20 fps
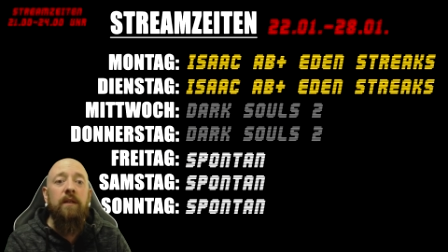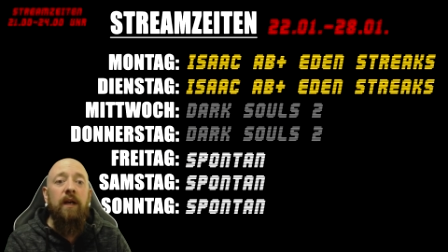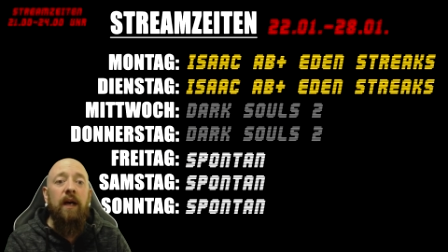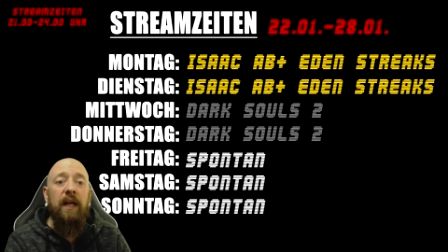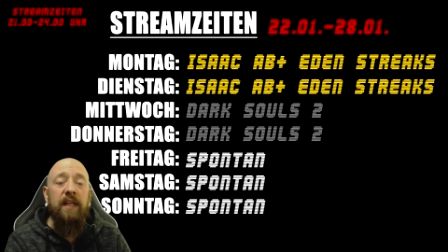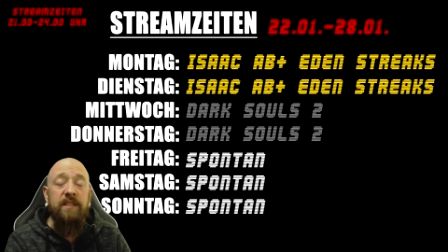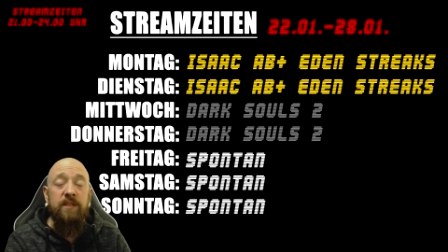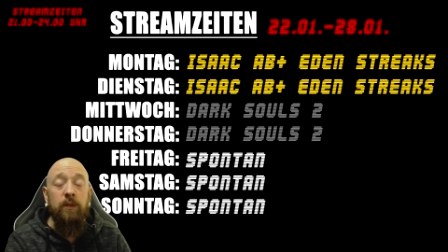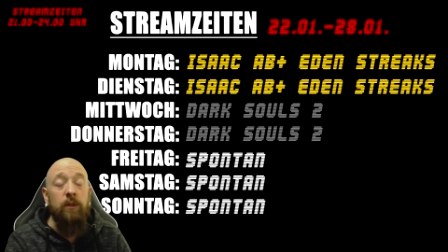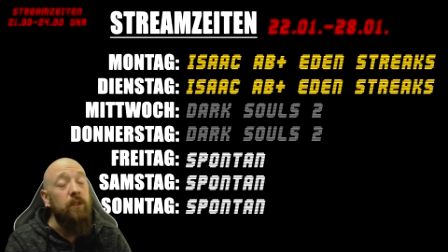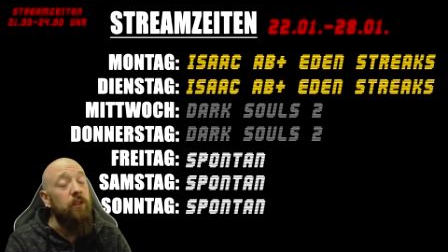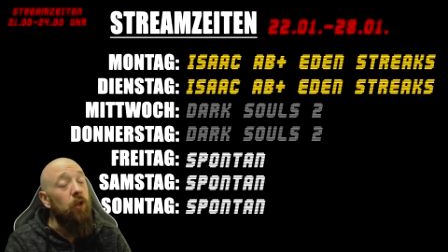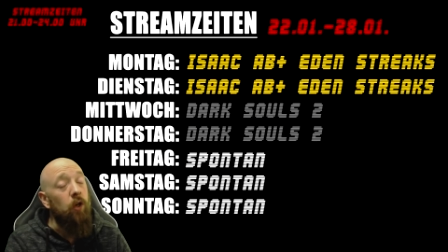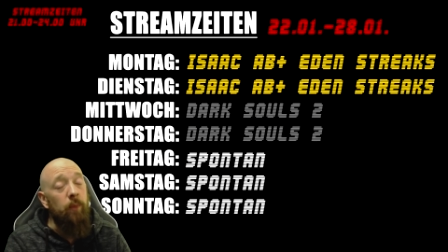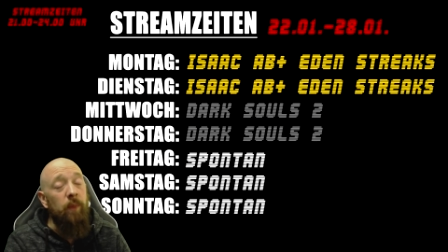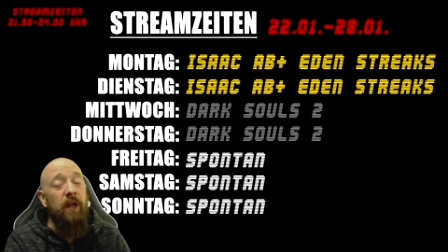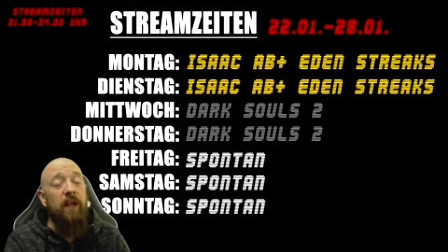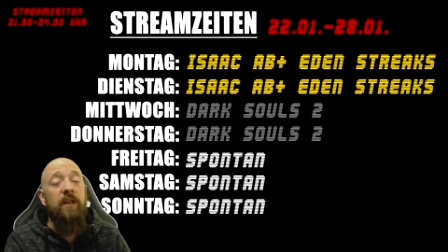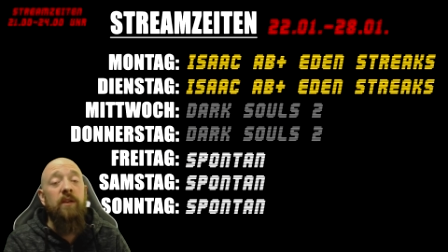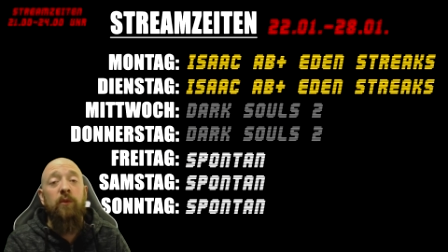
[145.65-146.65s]
also
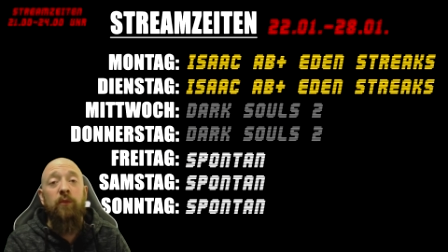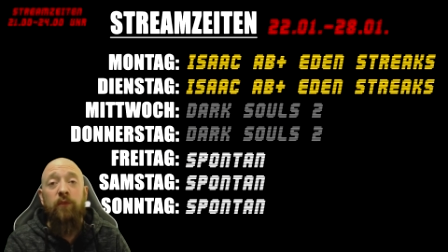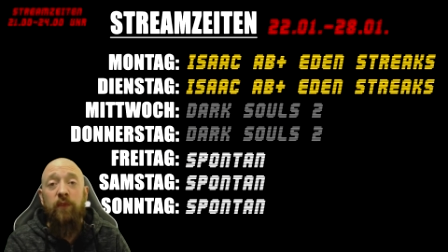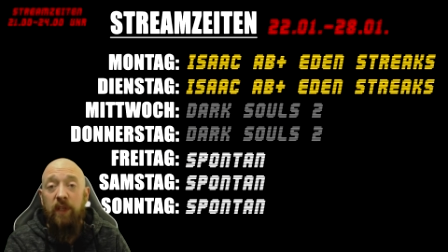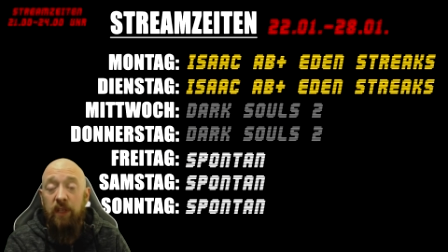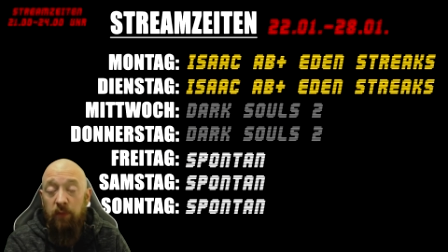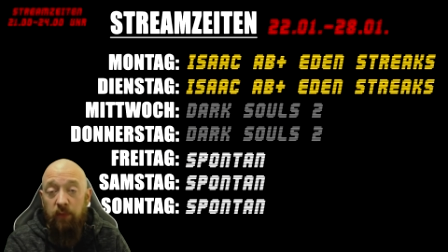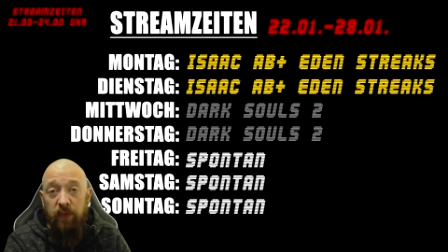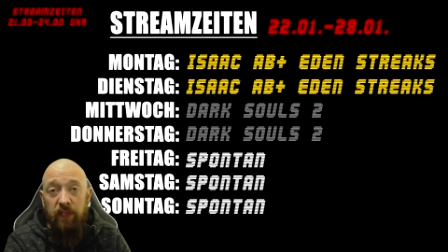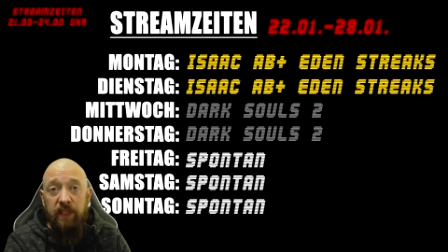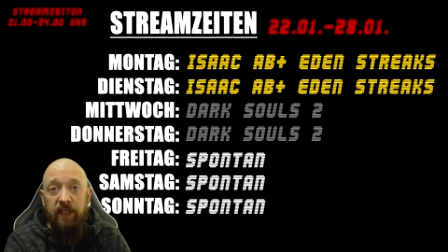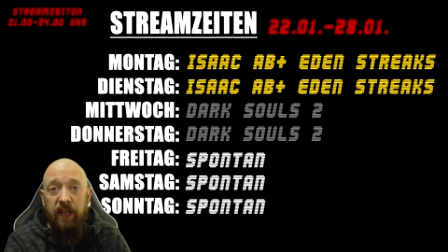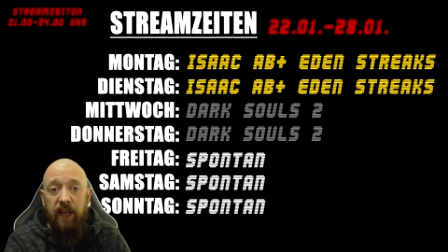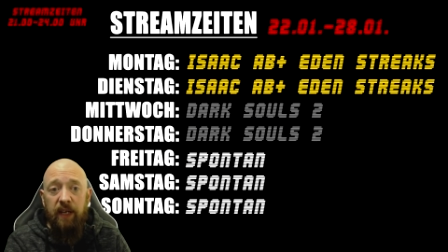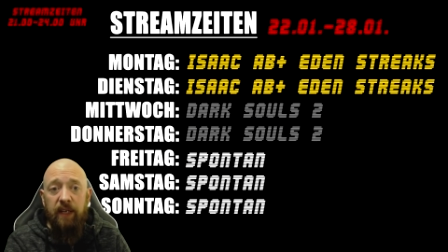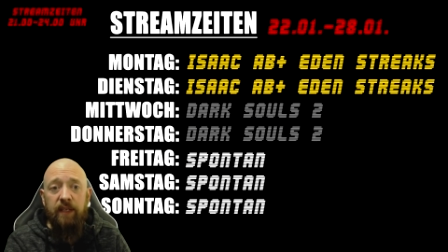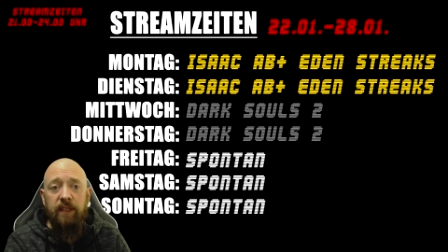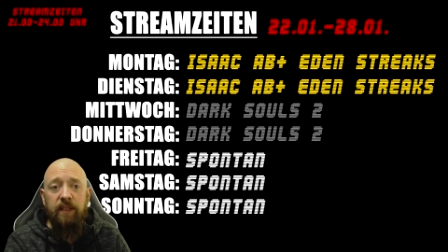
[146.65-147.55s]
nochmal vielen, vielen Dank.